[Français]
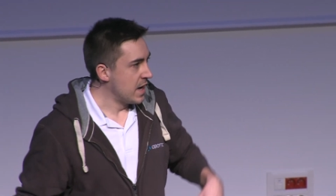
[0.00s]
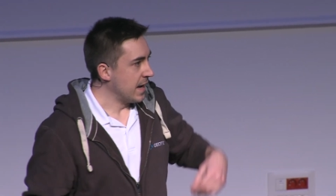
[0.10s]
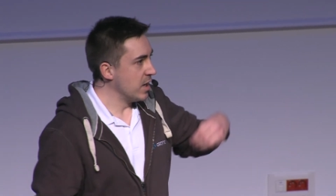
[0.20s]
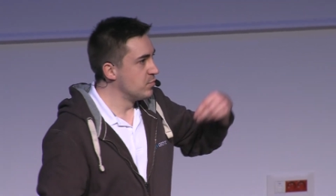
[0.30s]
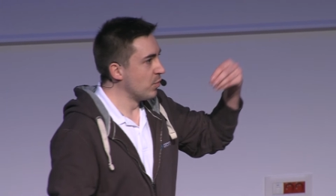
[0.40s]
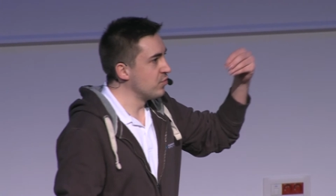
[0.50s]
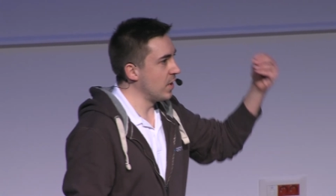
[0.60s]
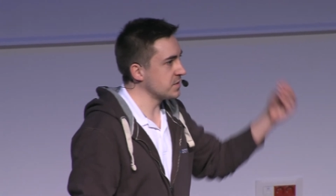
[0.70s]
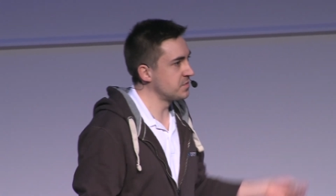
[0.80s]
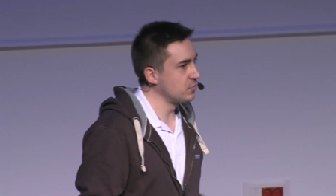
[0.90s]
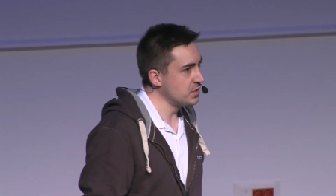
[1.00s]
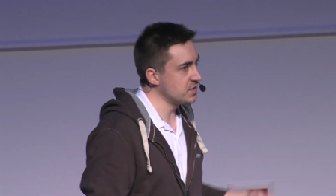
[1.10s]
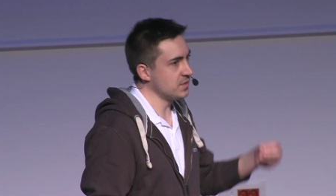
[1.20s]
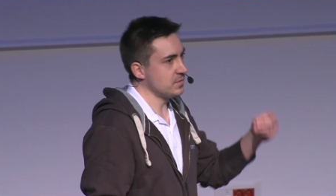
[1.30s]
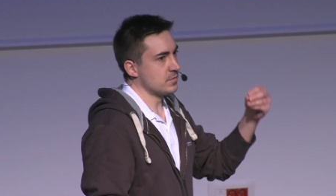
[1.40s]
Et pour pouvoir
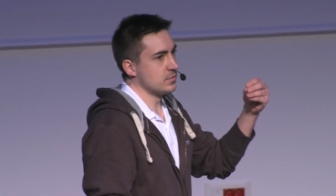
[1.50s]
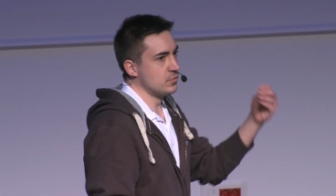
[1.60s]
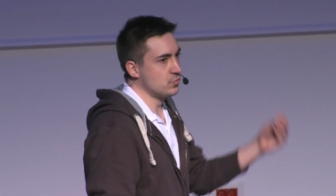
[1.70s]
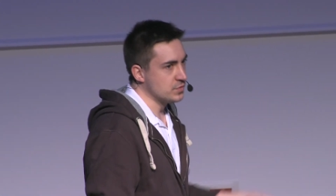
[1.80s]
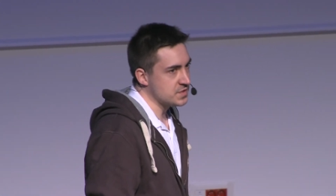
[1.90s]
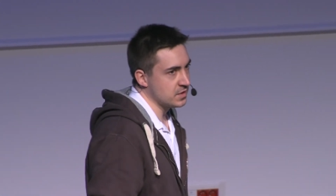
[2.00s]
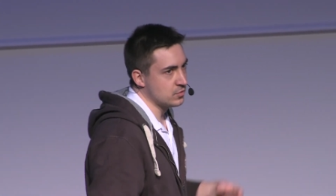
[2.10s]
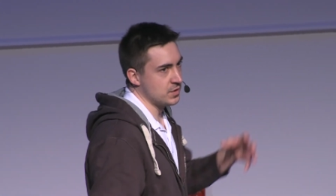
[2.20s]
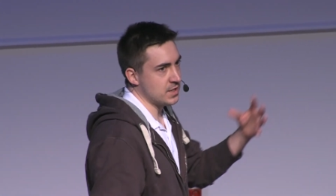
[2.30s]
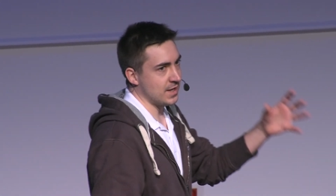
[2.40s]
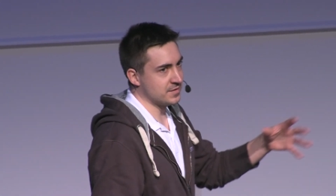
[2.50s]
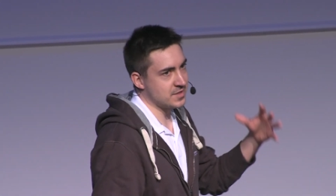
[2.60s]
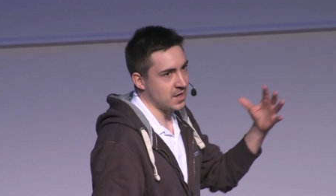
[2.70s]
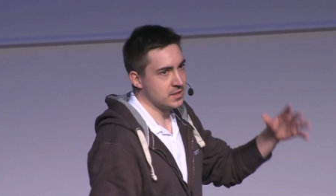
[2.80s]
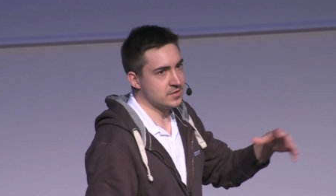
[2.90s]
stocker toutes ces données,
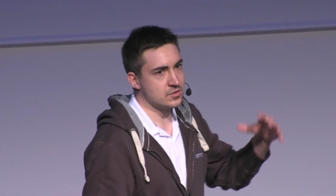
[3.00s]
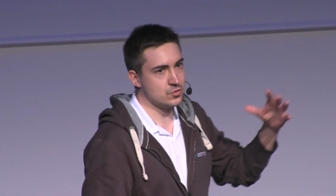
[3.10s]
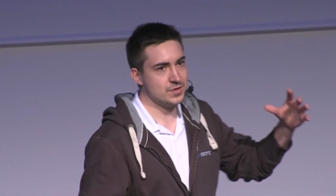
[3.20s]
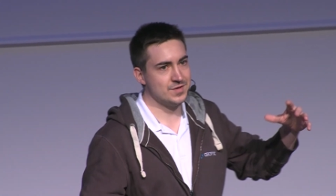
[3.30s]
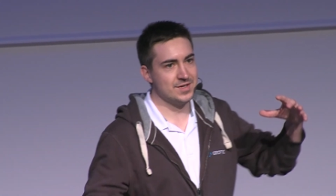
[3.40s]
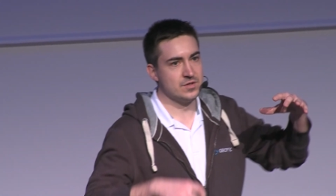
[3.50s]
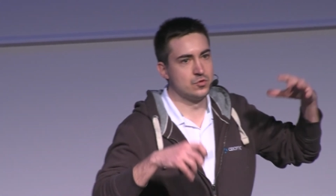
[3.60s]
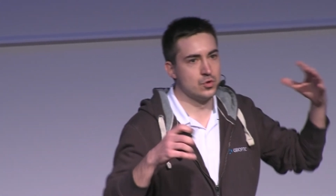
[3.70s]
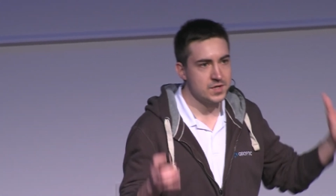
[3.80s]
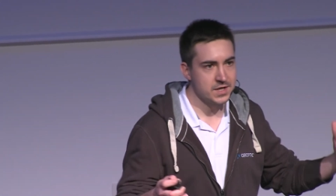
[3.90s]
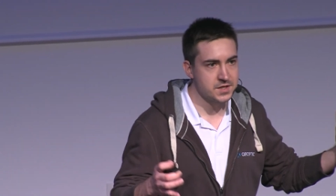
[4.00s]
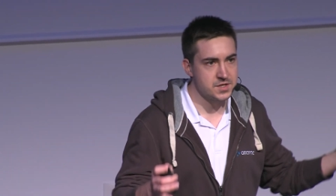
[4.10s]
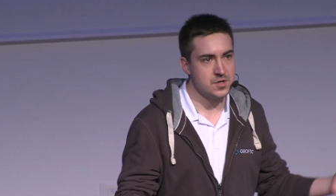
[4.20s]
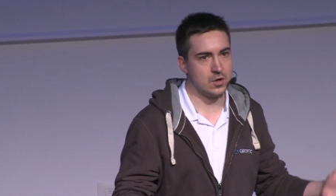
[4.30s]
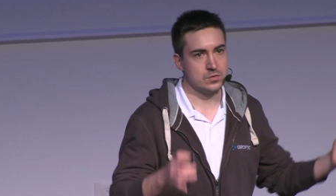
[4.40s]
l'intégralité des données
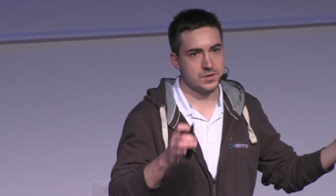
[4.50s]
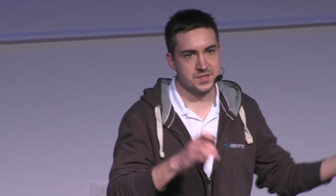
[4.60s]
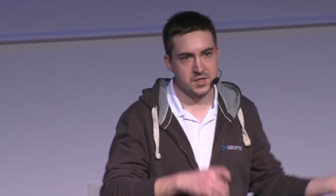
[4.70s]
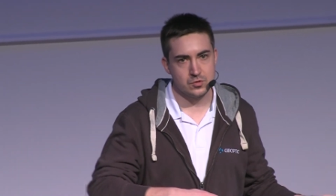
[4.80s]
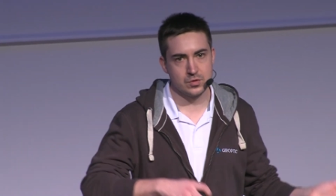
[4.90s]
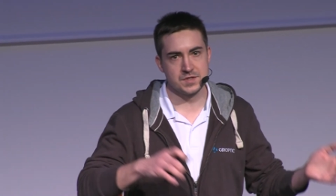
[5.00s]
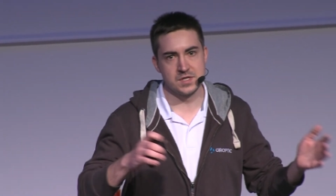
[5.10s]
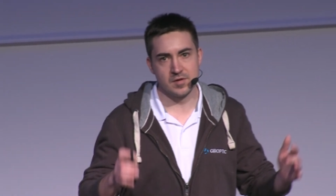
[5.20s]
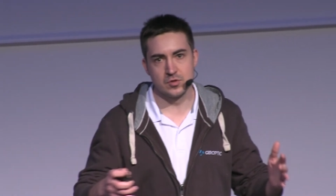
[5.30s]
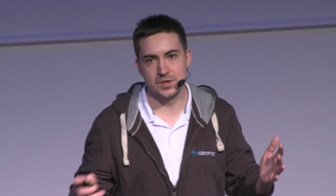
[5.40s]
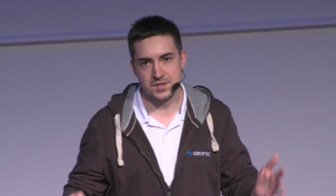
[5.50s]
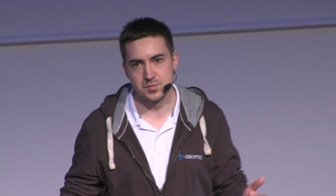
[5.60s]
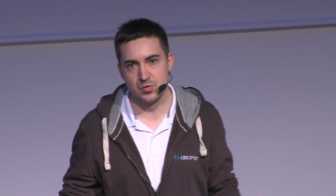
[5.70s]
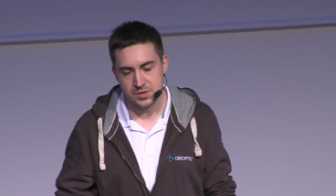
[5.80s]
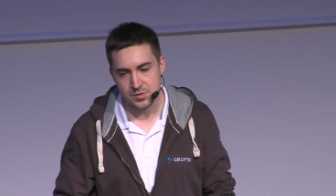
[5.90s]
clients sécurisées avec de la
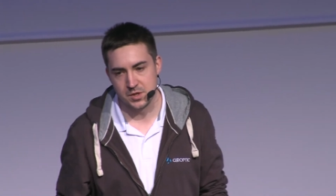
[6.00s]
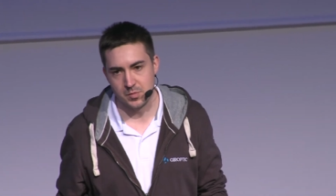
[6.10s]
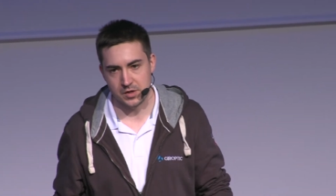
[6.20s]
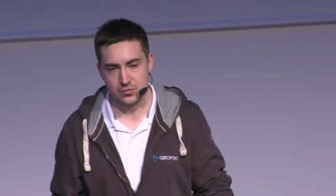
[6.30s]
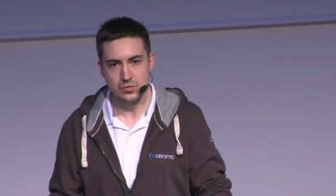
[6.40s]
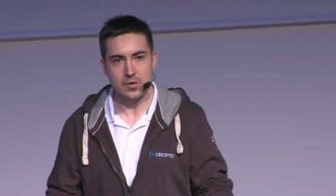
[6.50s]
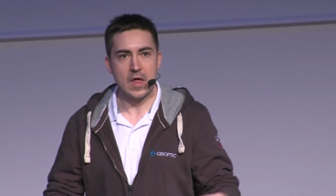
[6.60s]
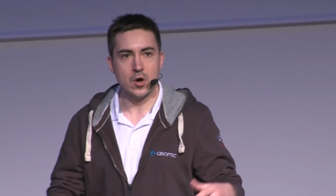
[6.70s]
disponibilité partout,